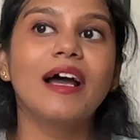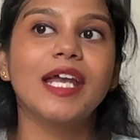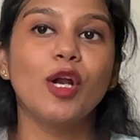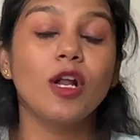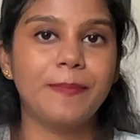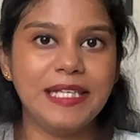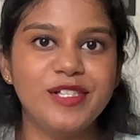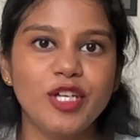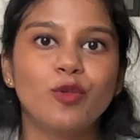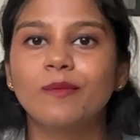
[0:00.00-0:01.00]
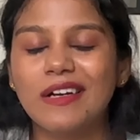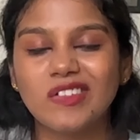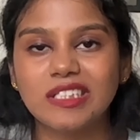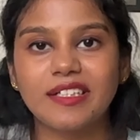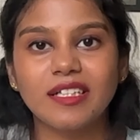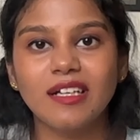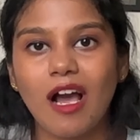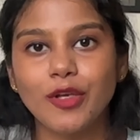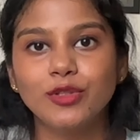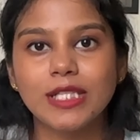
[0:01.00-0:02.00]
என்னோட பிஜி ரூம்ல வந்துட்டு
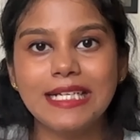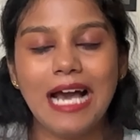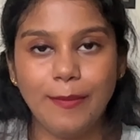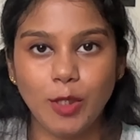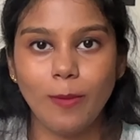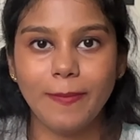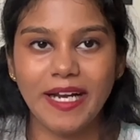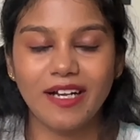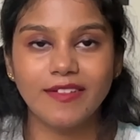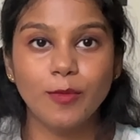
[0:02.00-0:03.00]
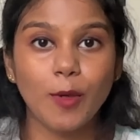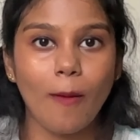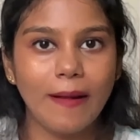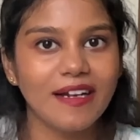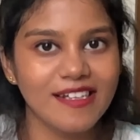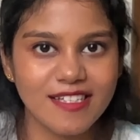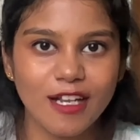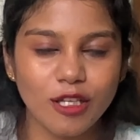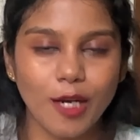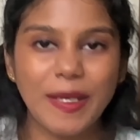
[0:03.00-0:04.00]
நான் யூஸ்வலி லேப்டாப் எனக்கு வந்து ப்ராப்பராக டெஸ்க்
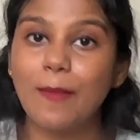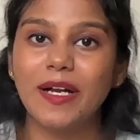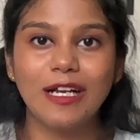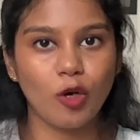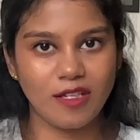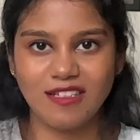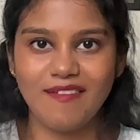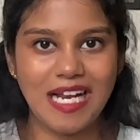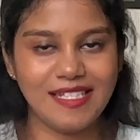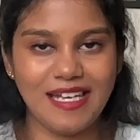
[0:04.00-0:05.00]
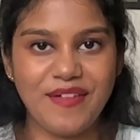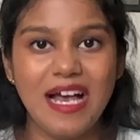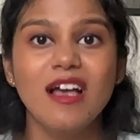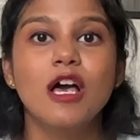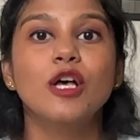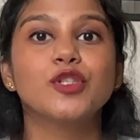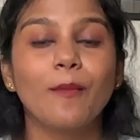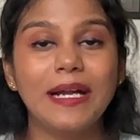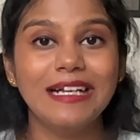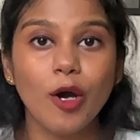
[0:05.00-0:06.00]
இருந்தாலுமே நான் பெட்ல உட்காந்து தான் வேலை செய்வேன் ஸோ
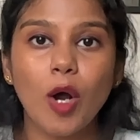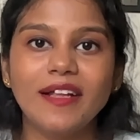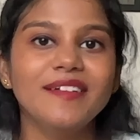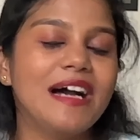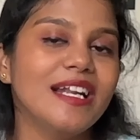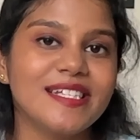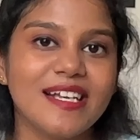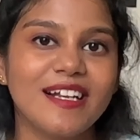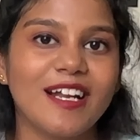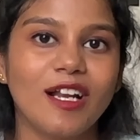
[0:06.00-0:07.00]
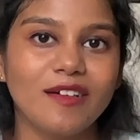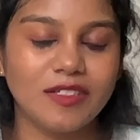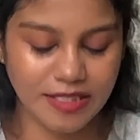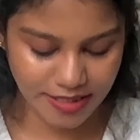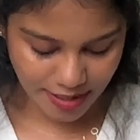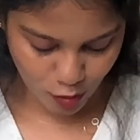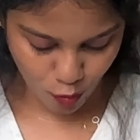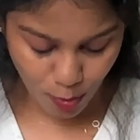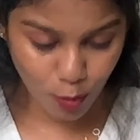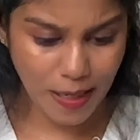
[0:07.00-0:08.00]
பெட்ல உட்காந்து வேலை செய்யறனால வந்துட்டு எனக்கு
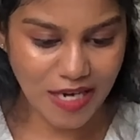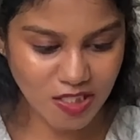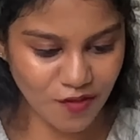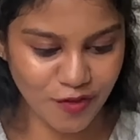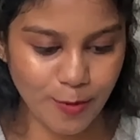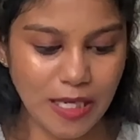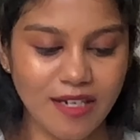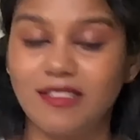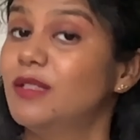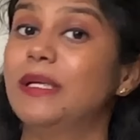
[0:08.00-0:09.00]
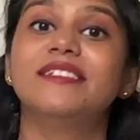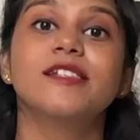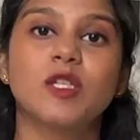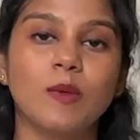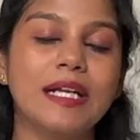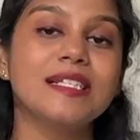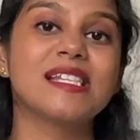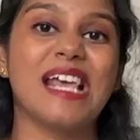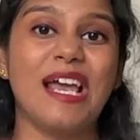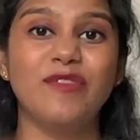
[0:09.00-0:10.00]
ரொம்ப ரொம்ப அன்கம்ஃபர்டபுளா இருந்தது பட் திஸ் ஒன்
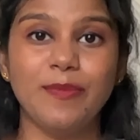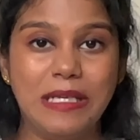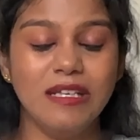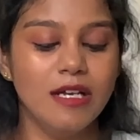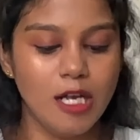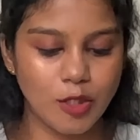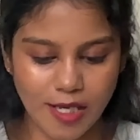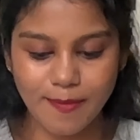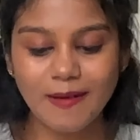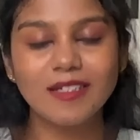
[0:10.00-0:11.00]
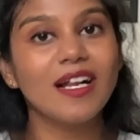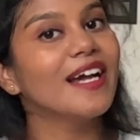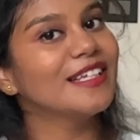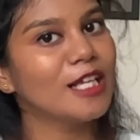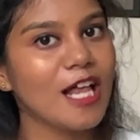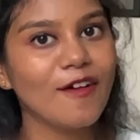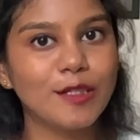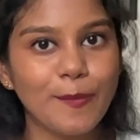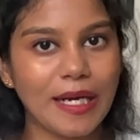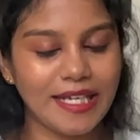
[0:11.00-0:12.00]
சேவ்ட் மீ ஸோ இப்போ வந்து நான் இதில் தான்
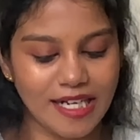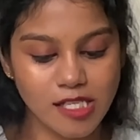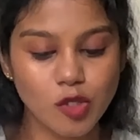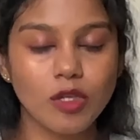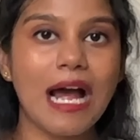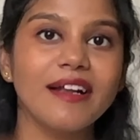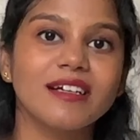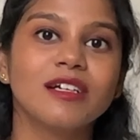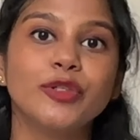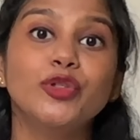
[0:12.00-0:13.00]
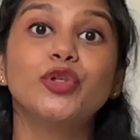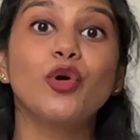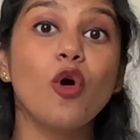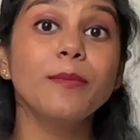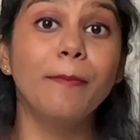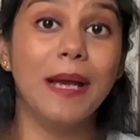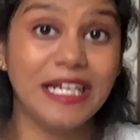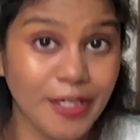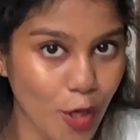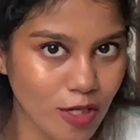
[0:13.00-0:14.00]
வந்து படிக்கிறேன் ஸோ தட் யூ டோன்ட்
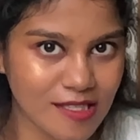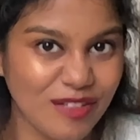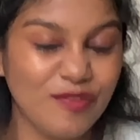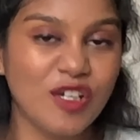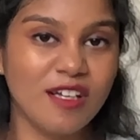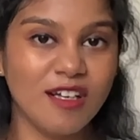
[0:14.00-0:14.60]
பெண்ட் யோர் செல்ஃப்